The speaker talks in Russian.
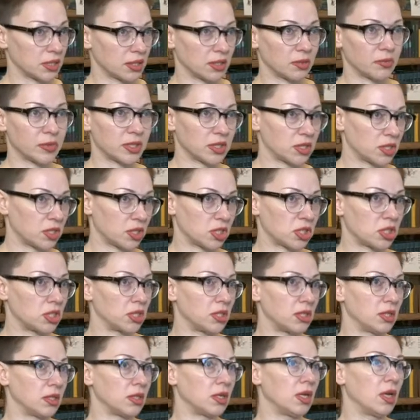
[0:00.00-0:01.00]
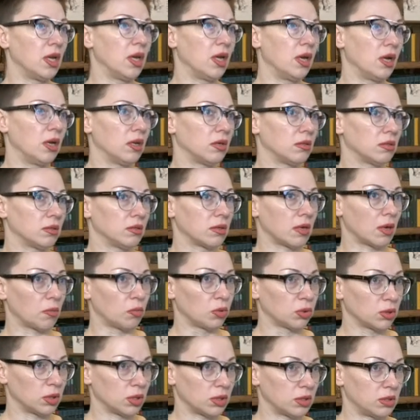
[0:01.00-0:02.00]
нам разрешили э,
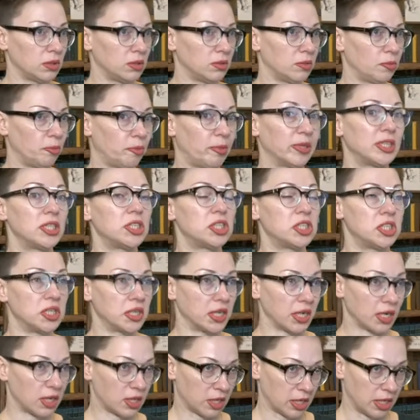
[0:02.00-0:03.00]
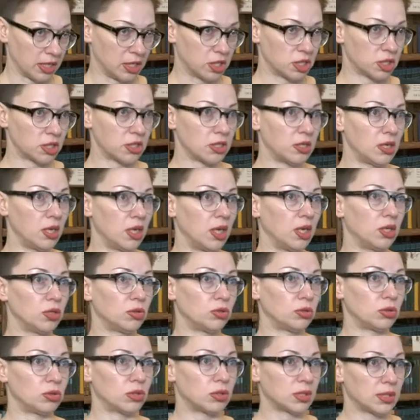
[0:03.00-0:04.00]
работать почти как раньше. То
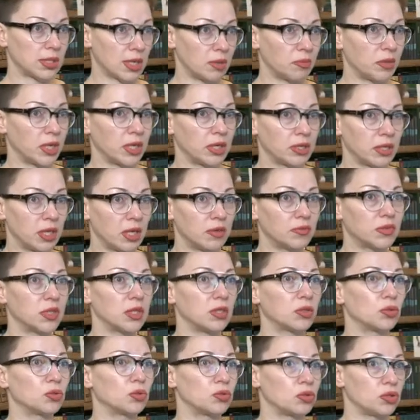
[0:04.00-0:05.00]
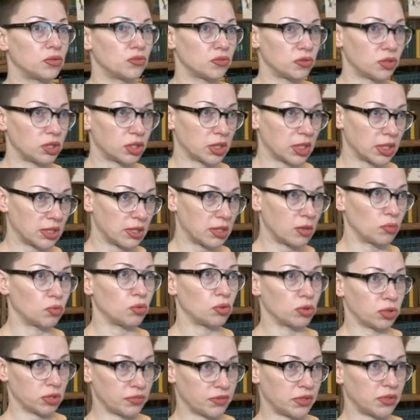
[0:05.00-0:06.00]
есть самое главное, то, чего читателям
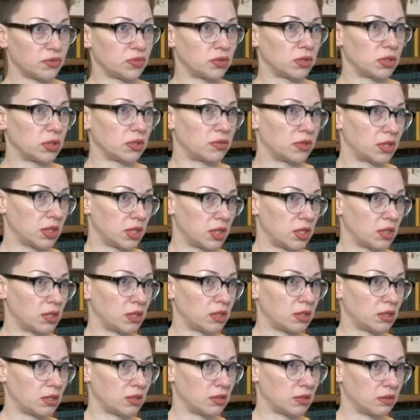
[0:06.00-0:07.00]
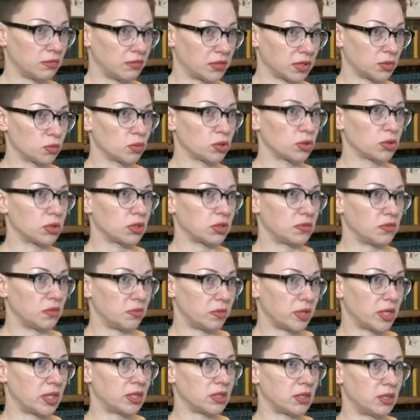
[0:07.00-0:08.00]
больше всего не хватало, это возможность
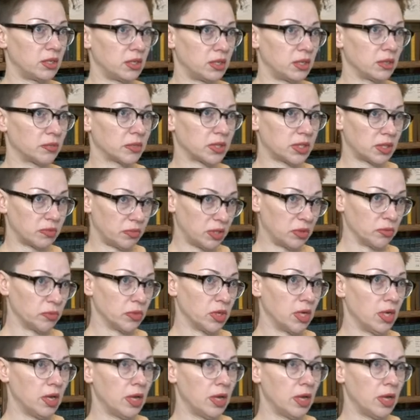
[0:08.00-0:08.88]
выбирать книгам самим.